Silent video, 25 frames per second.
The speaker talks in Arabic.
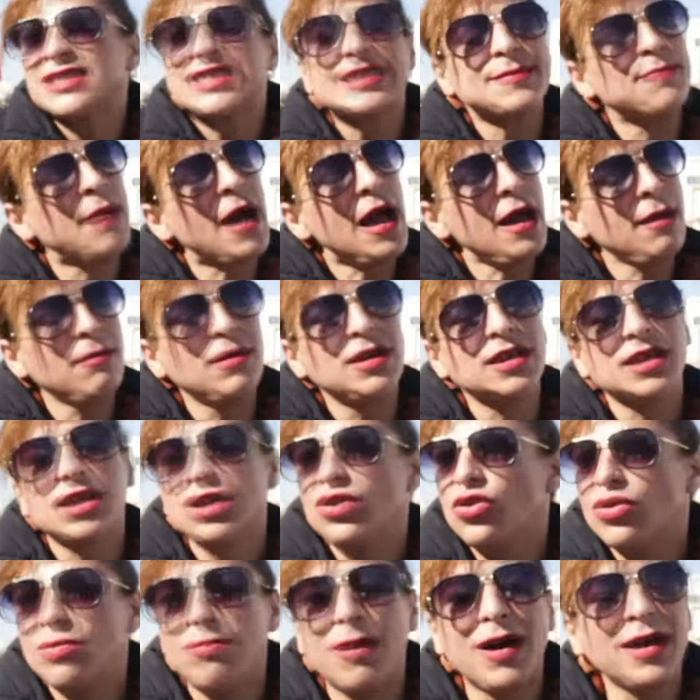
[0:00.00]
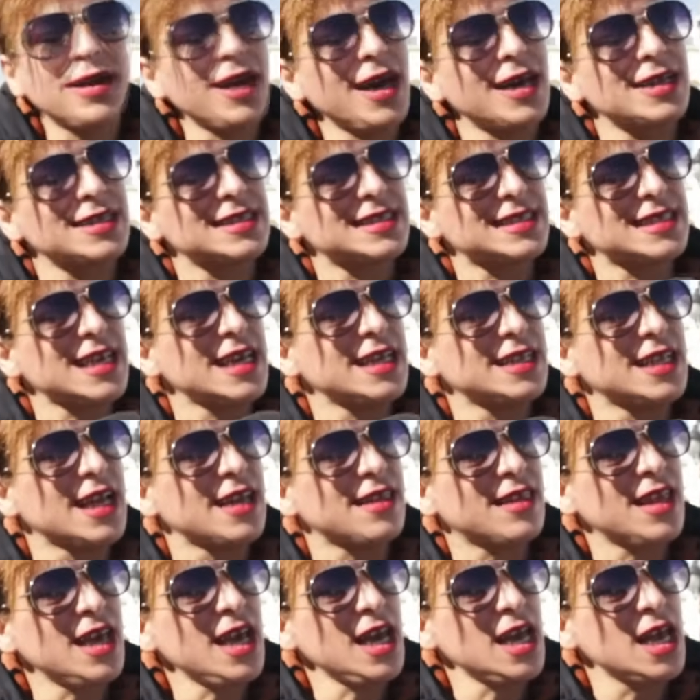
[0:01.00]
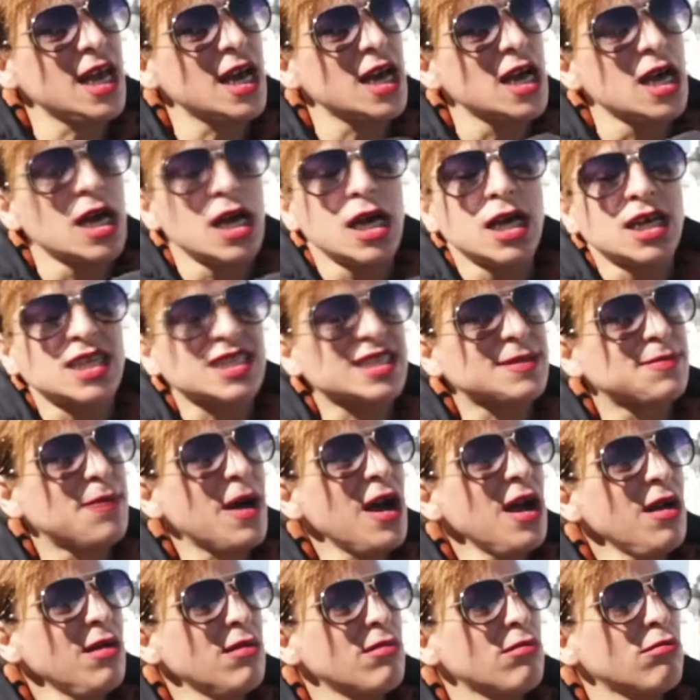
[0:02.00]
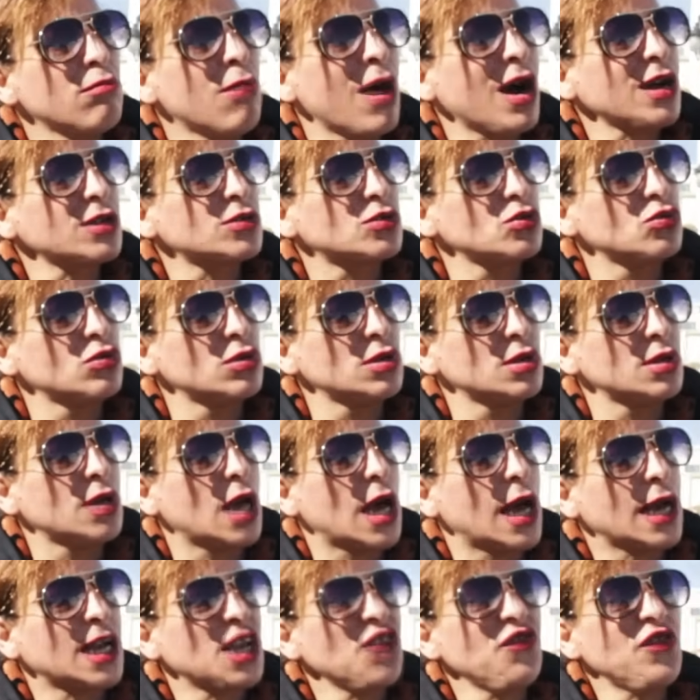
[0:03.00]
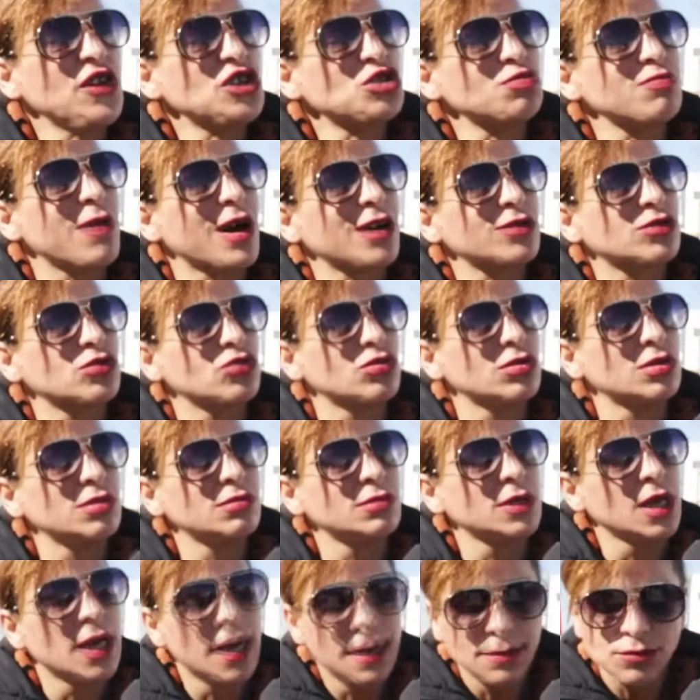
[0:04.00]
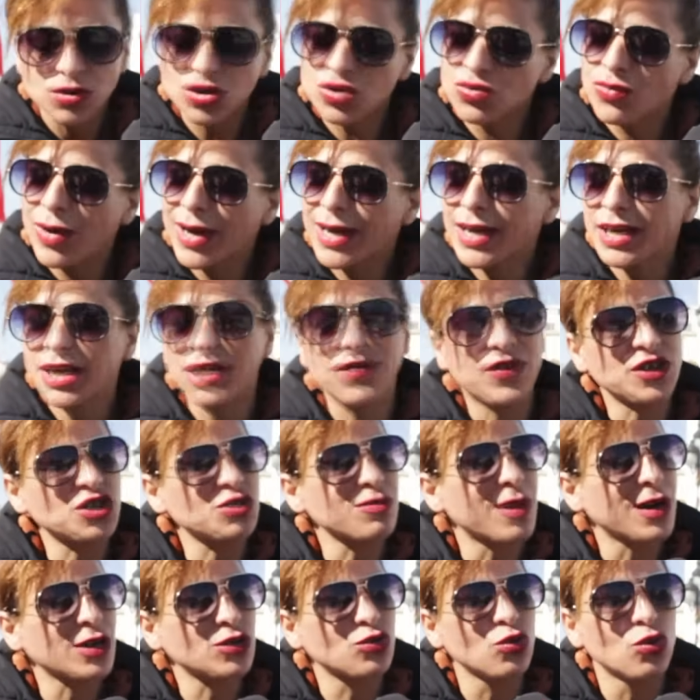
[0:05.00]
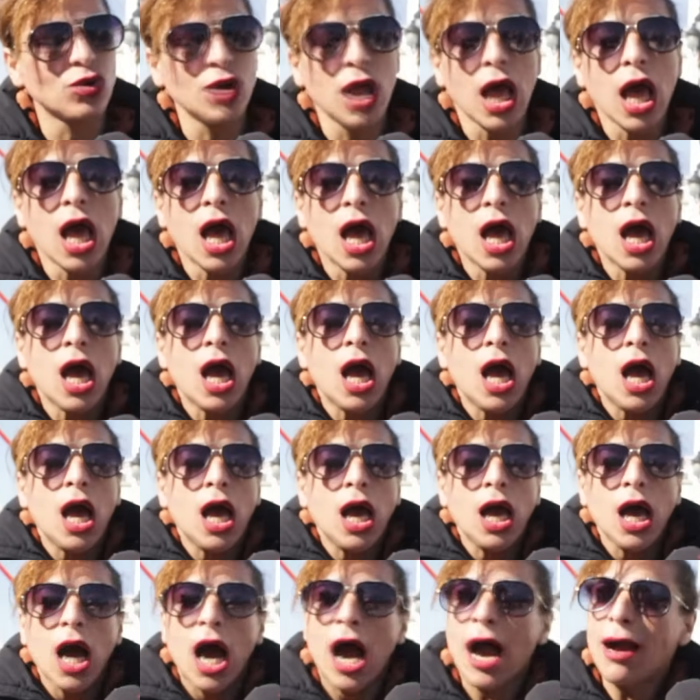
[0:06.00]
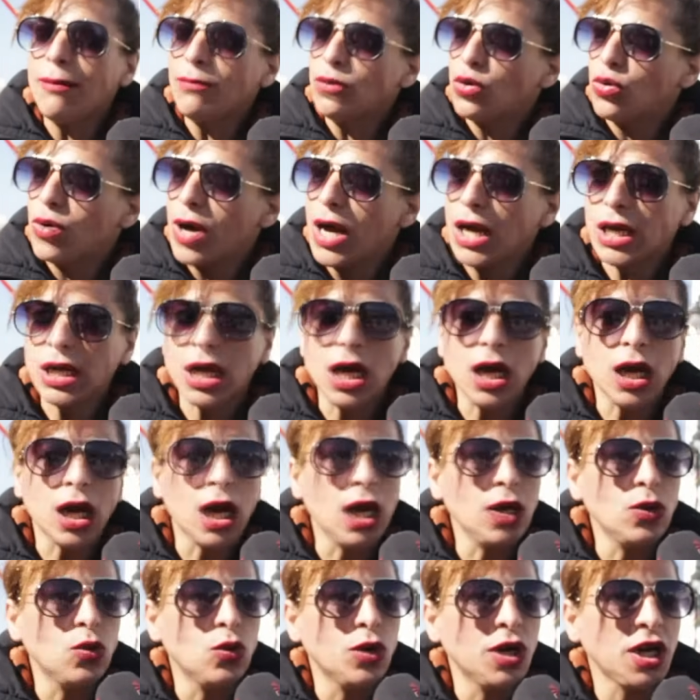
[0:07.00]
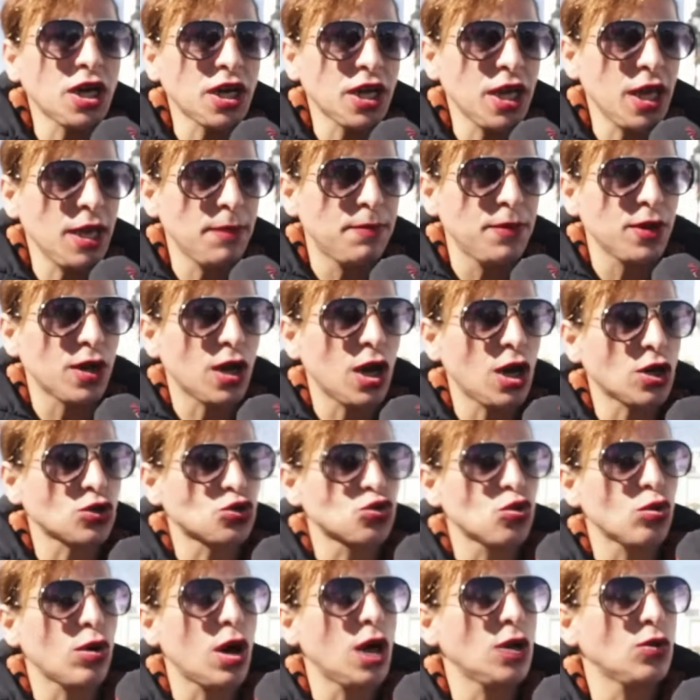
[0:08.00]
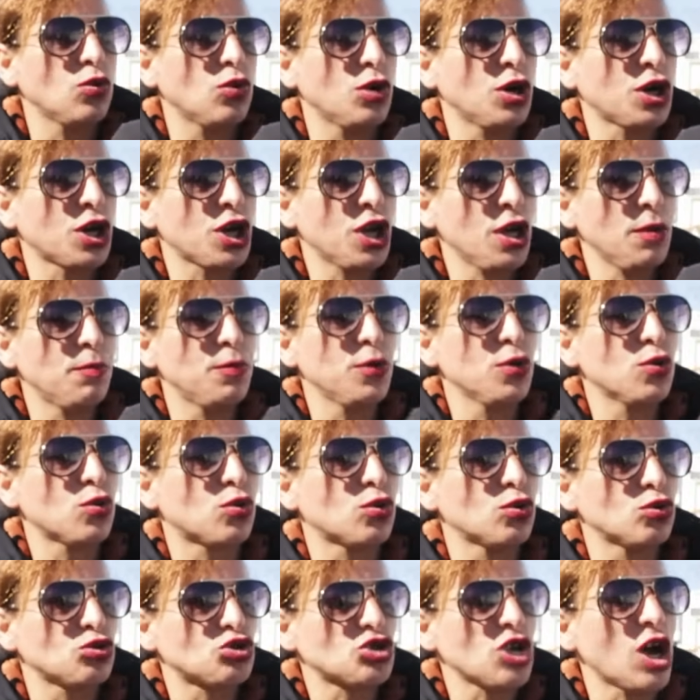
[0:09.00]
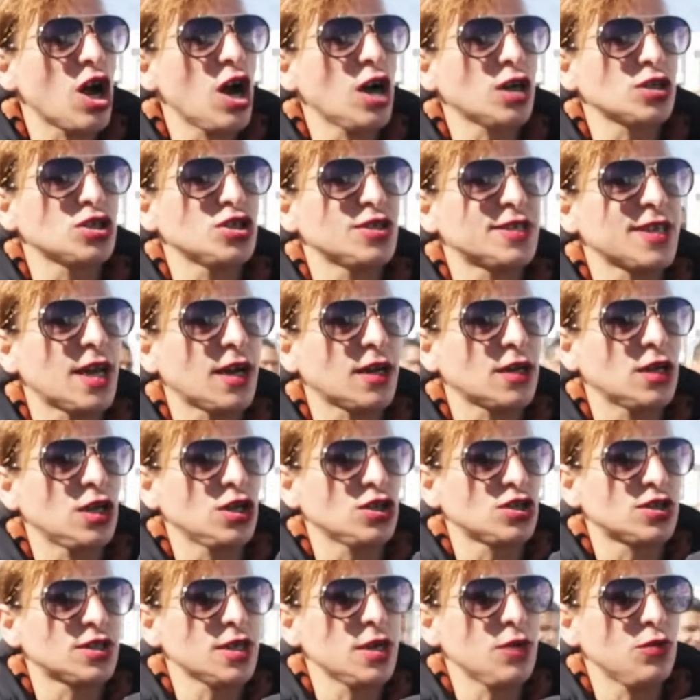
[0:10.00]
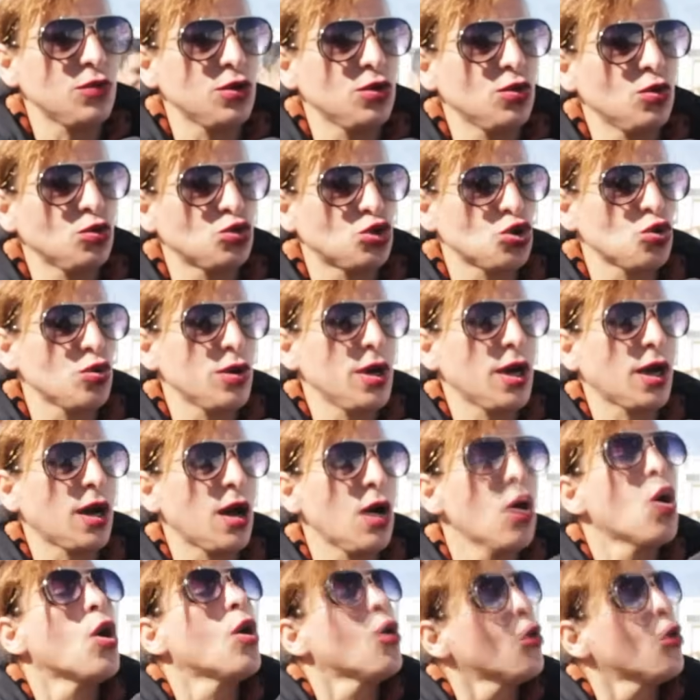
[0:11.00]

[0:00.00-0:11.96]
الصبح من الكيلو البنان السيد هذايا صبح مقتول كيفاش مقتول باش نوريك كيفاش مقتول عملوا هكا قالوا ارهابي خرجوا قالوا ارهابي وكلوشار نزار العساوي وجويره